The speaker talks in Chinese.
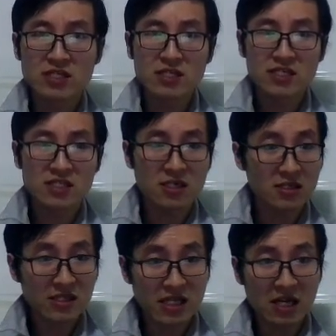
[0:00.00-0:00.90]
利己和
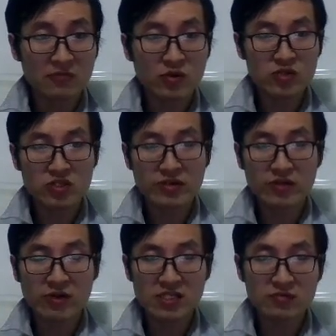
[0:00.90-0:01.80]
利他不是对立
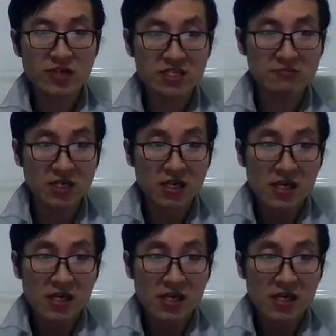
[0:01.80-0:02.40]
关系。为什么？